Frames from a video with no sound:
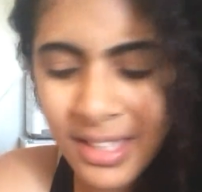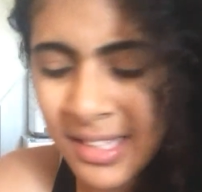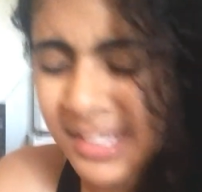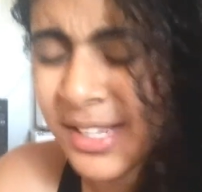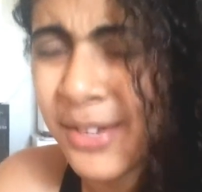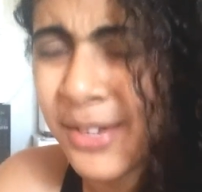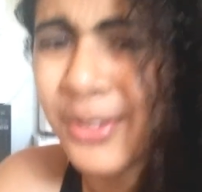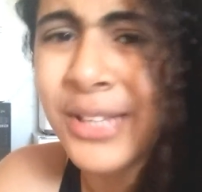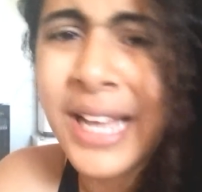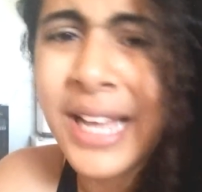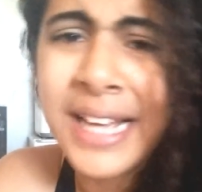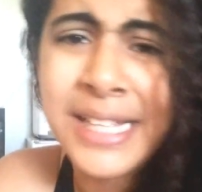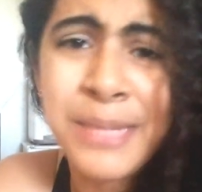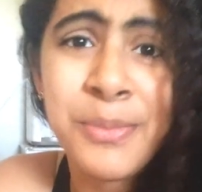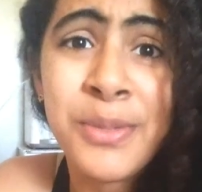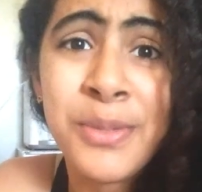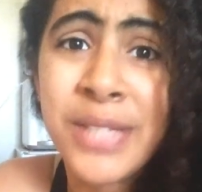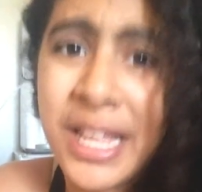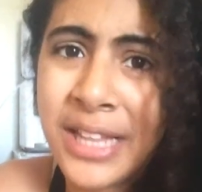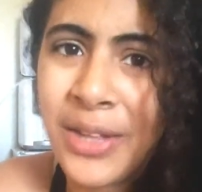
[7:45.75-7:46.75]
sem contar que
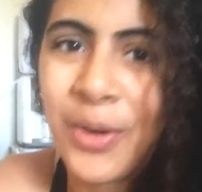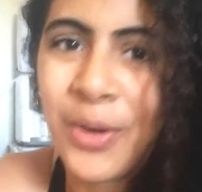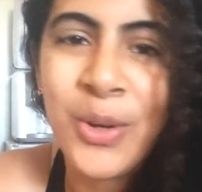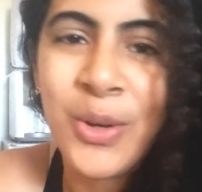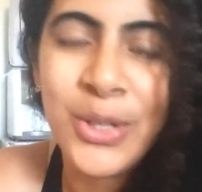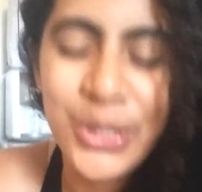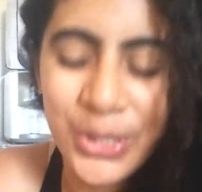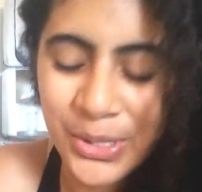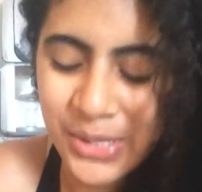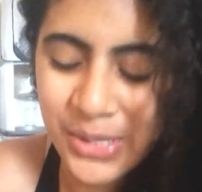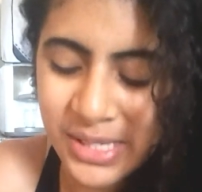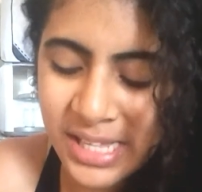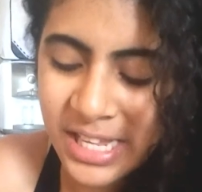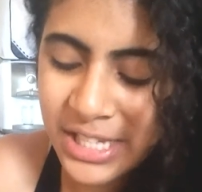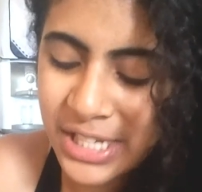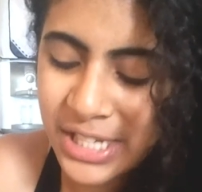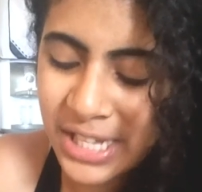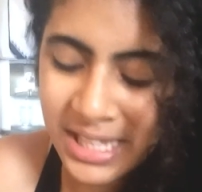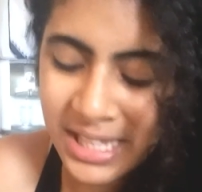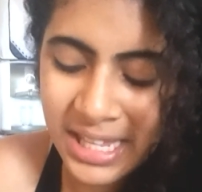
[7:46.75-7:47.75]
esse mousse é tão gostoso,
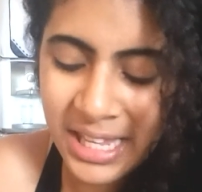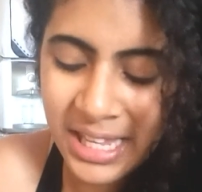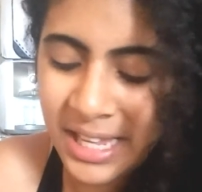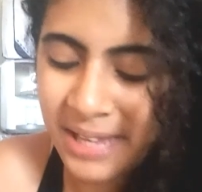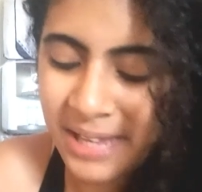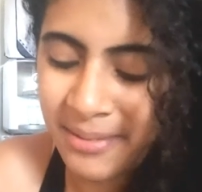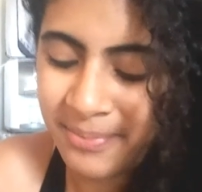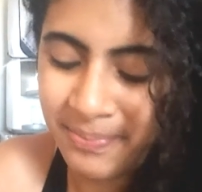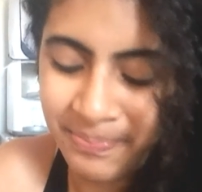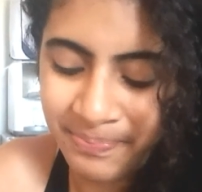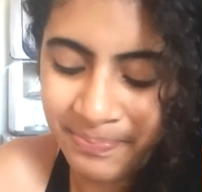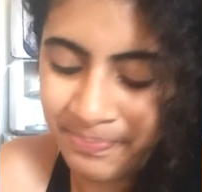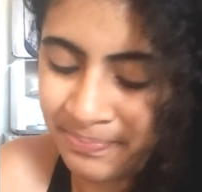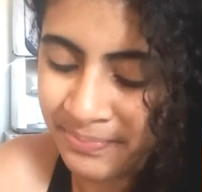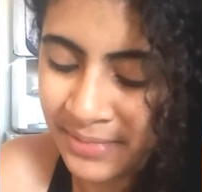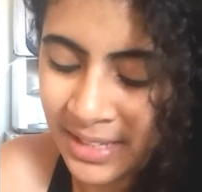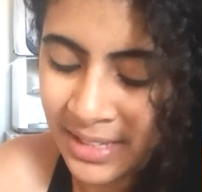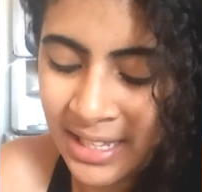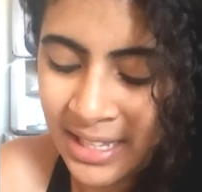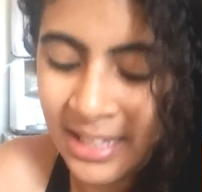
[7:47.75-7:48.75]
né, gente, que
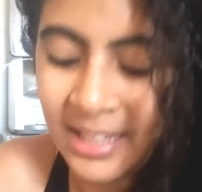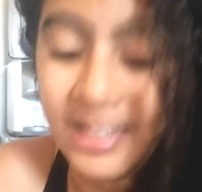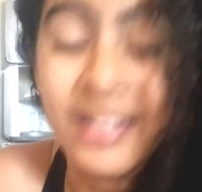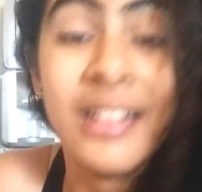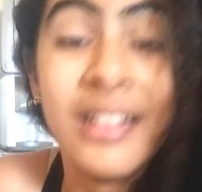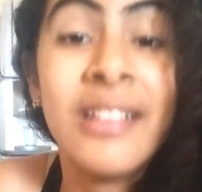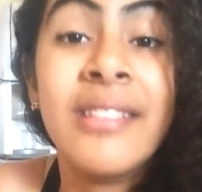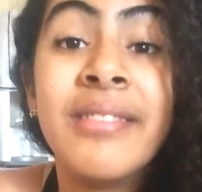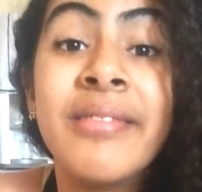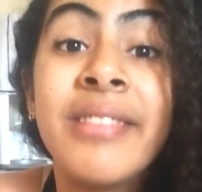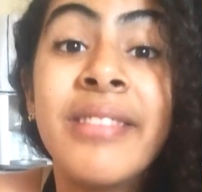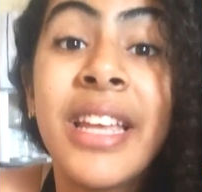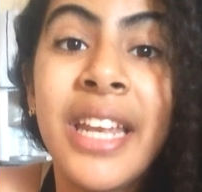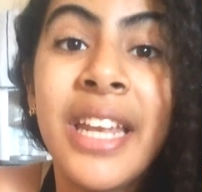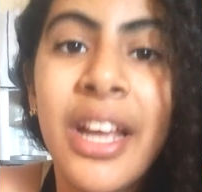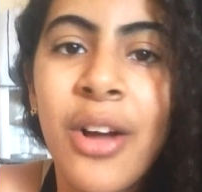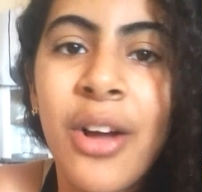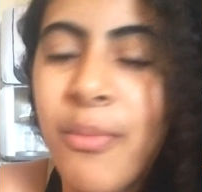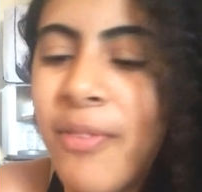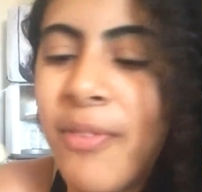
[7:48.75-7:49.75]
não tem
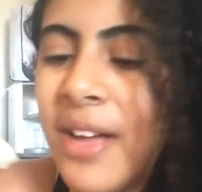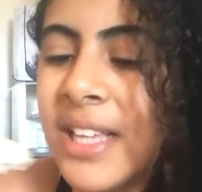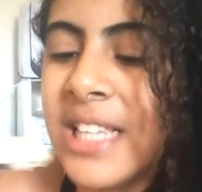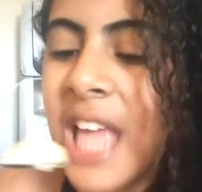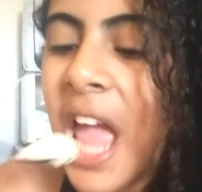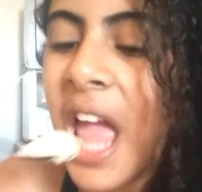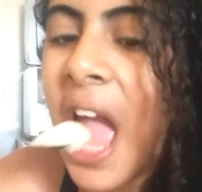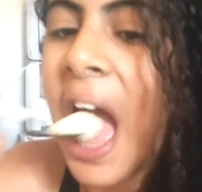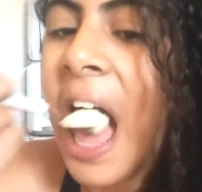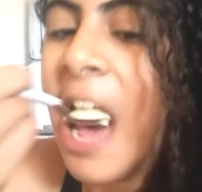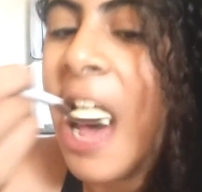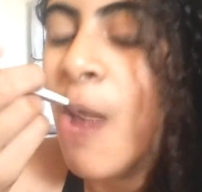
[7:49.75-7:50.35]
nem como fazer.